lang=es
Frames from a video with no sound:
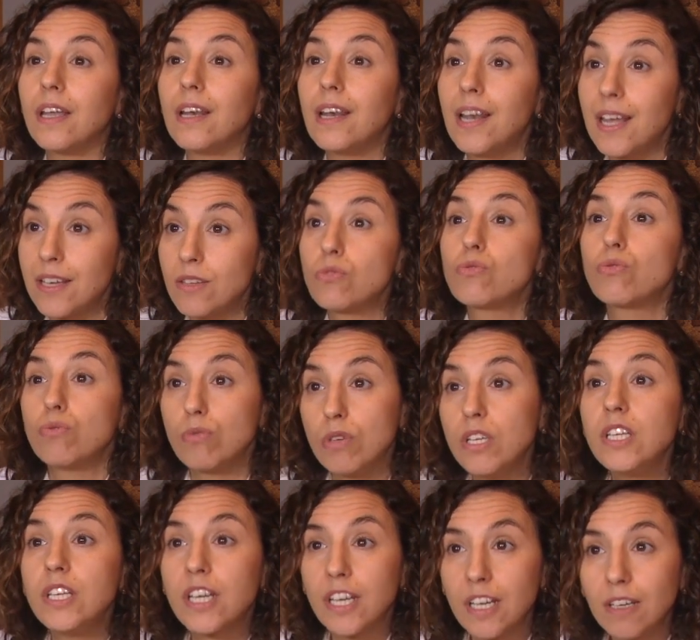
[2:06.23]
la
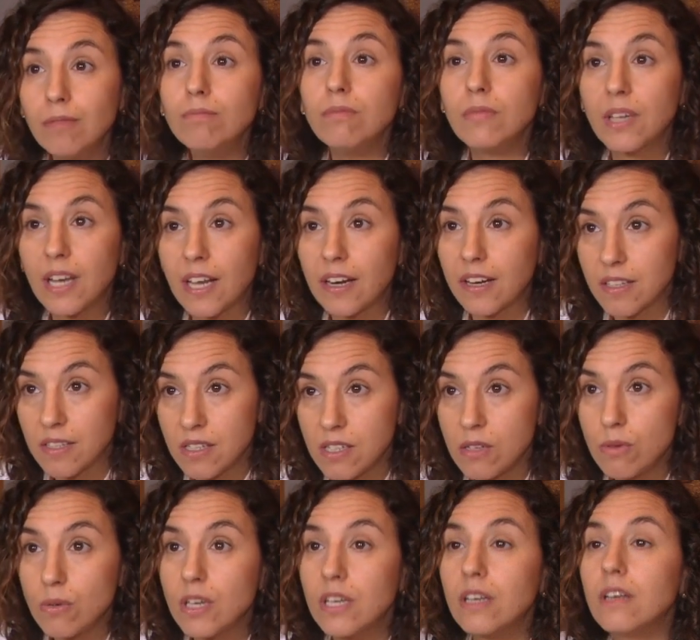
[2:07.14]
insulina, la
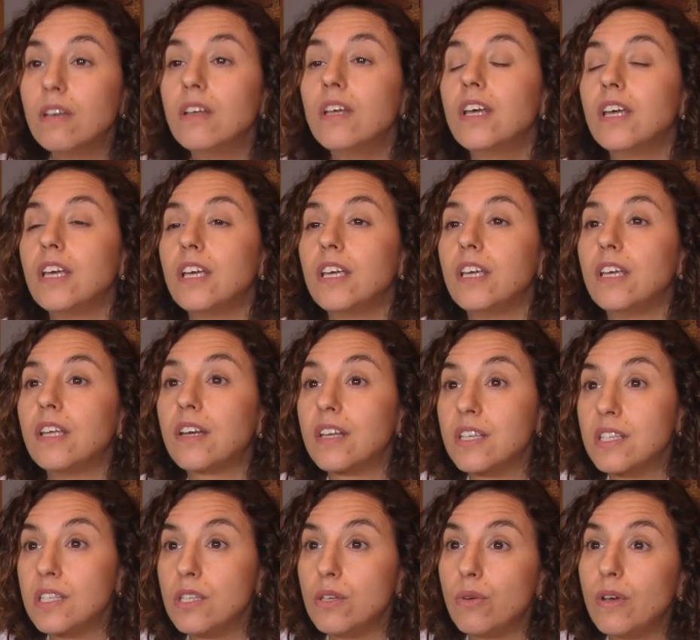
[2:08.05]
reciben y
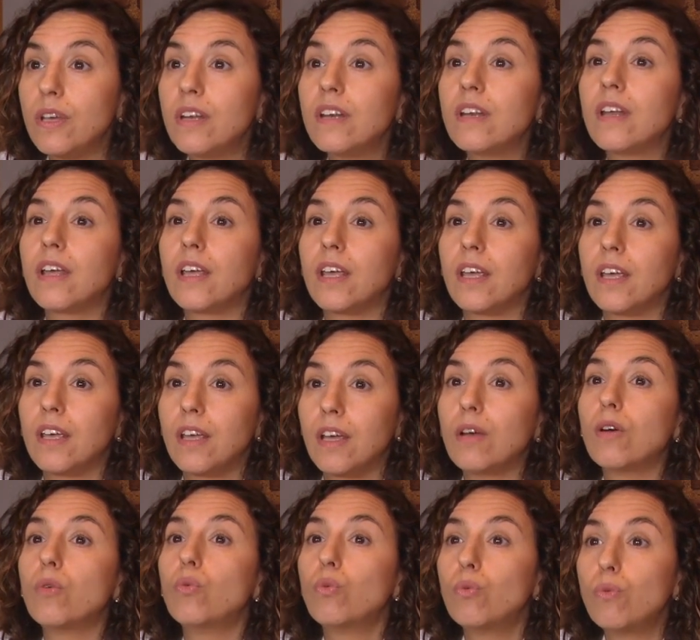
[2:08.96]
reciben
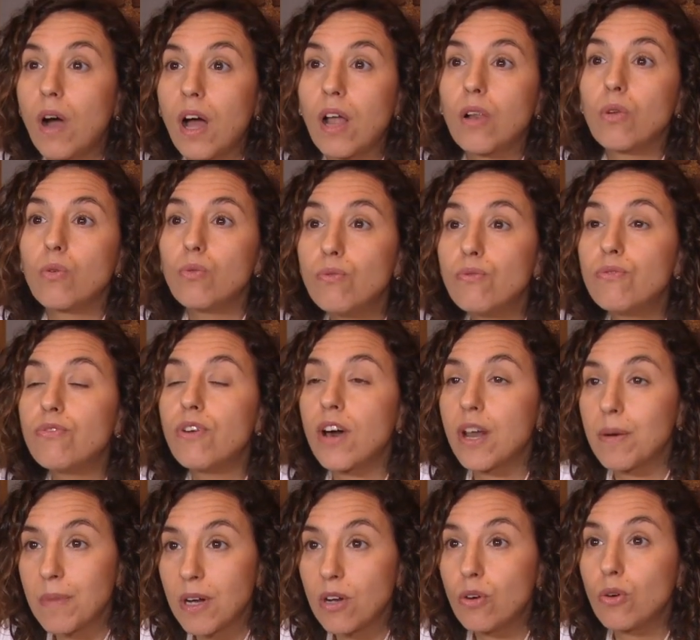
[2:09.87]
eh, algún
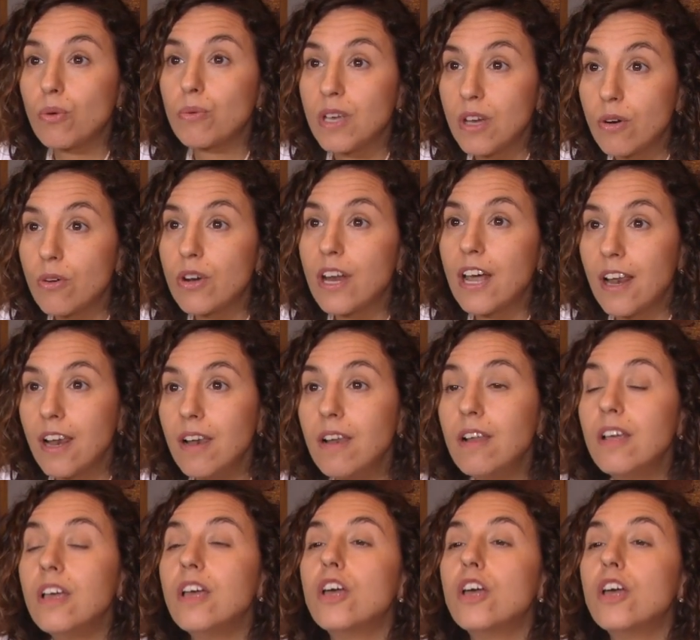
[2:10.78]
fármaco vía oral.